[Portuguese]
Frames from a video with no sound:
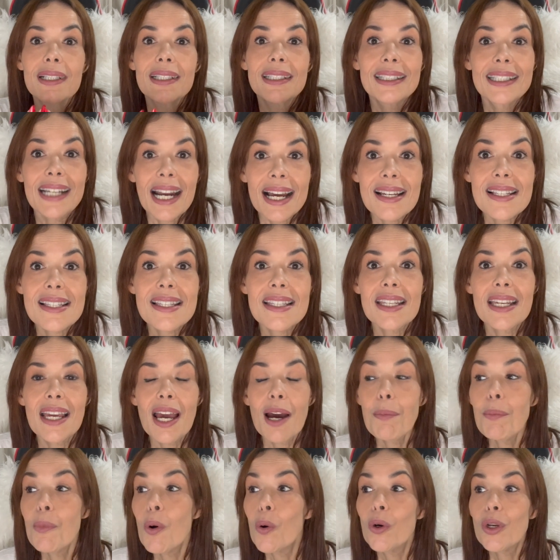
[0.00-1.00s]

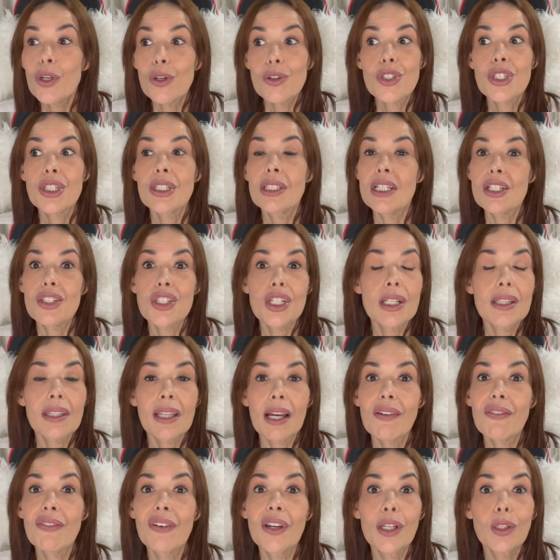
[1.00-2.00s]
trazia amor. E hoje em dia a gente
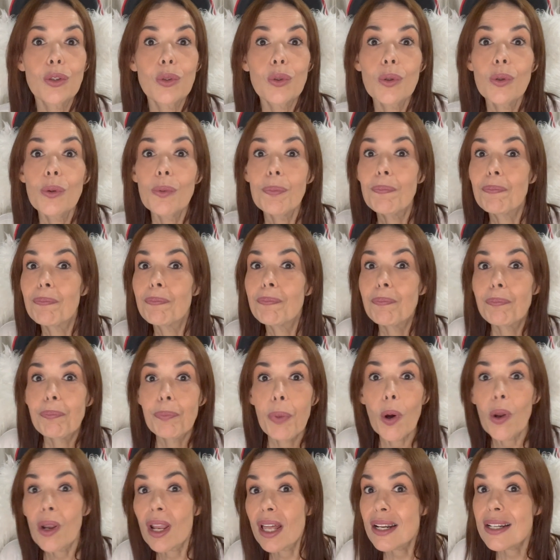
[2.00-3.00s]
tá vendo
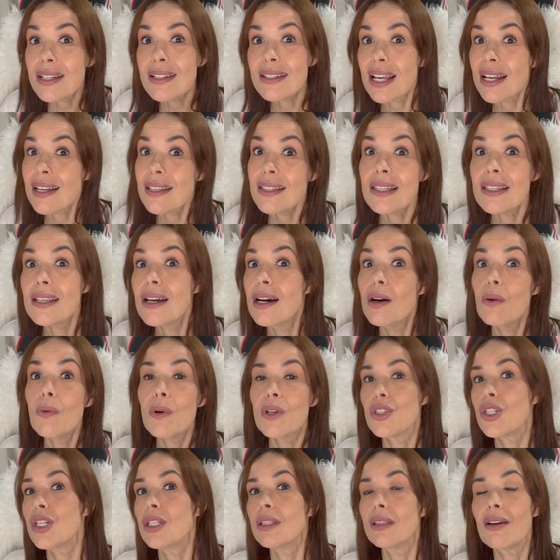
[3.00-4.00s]
polarização,
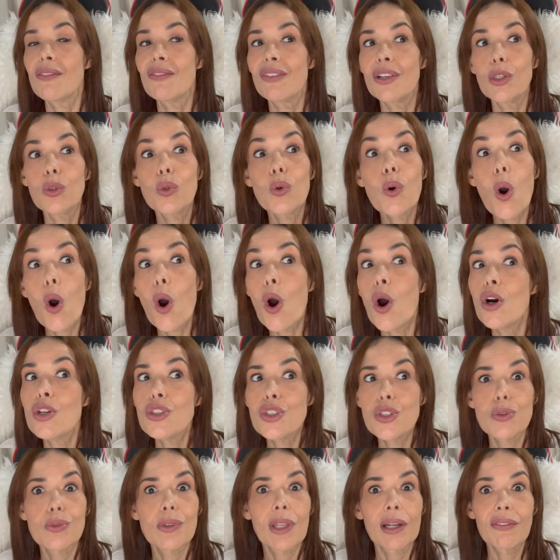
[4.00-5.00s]
a gente tá vendo
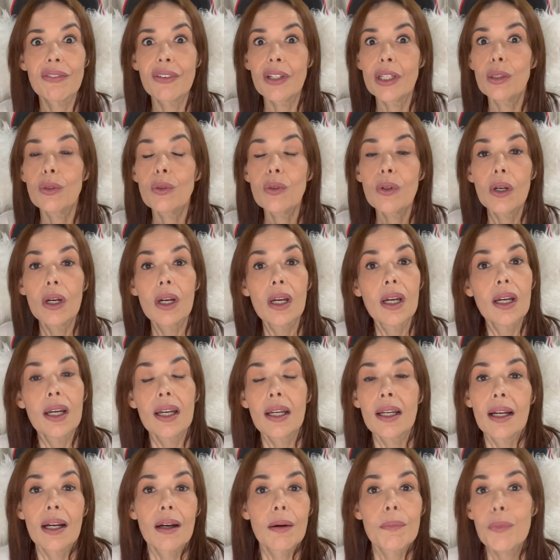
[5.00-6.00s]
ódio, tá vendo
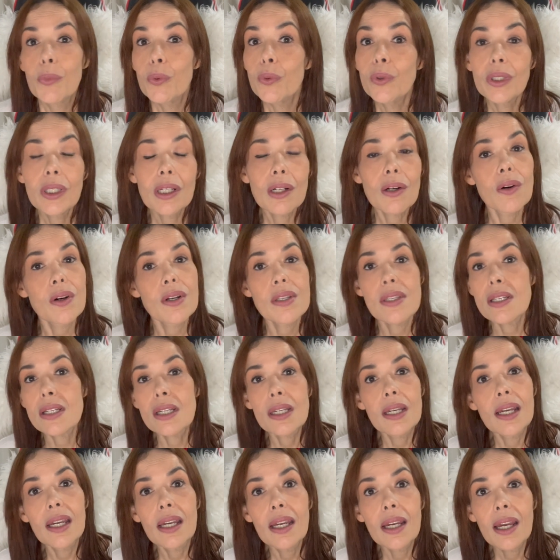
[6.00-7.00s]
muita coisa
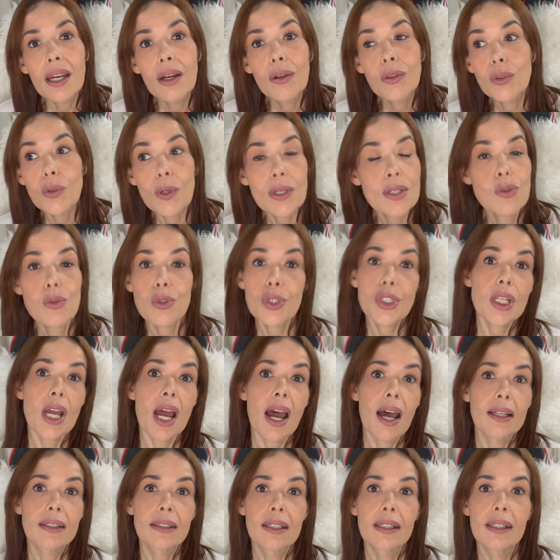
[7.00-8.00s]
que eu tô
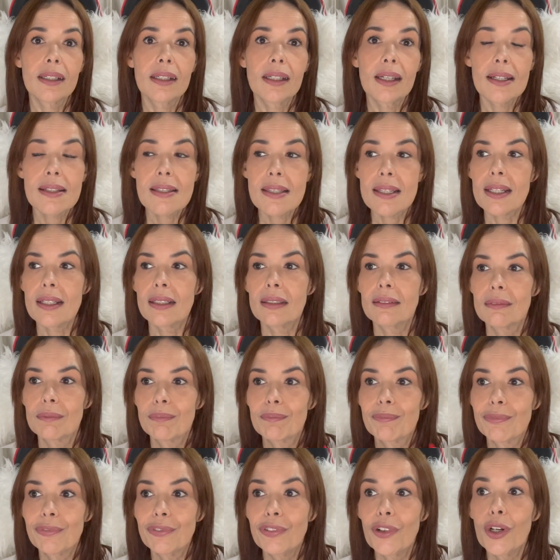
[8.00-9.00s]
assustada. E assim,
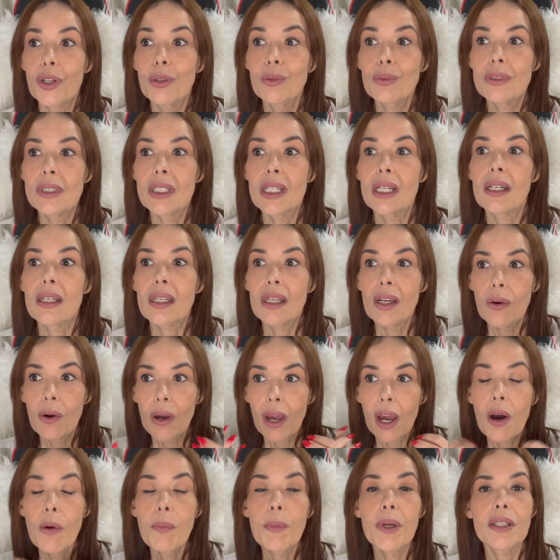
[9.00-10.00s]
foi um dia que eu
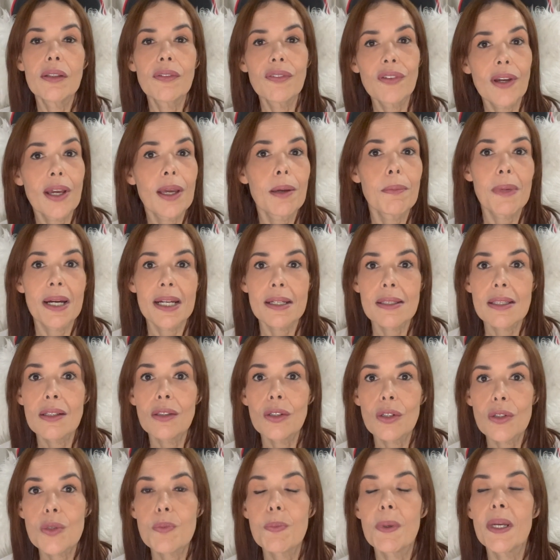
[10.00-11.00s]
realmente fiquei mais
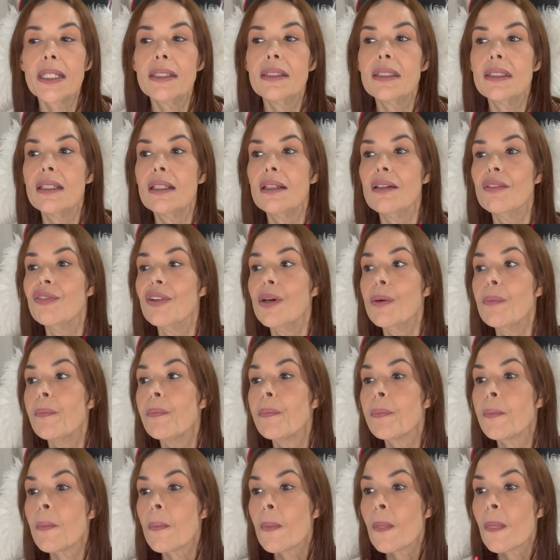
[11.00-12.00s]
introspectiva
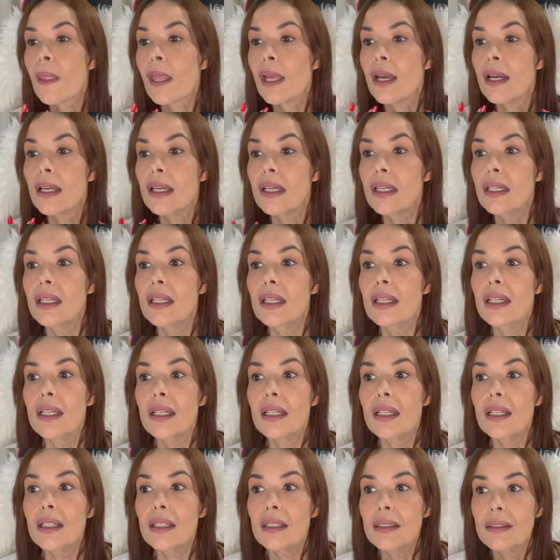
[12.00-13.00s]

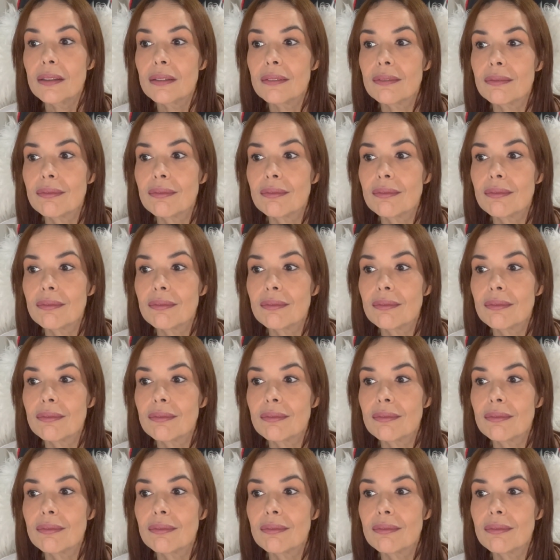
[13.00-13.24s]
e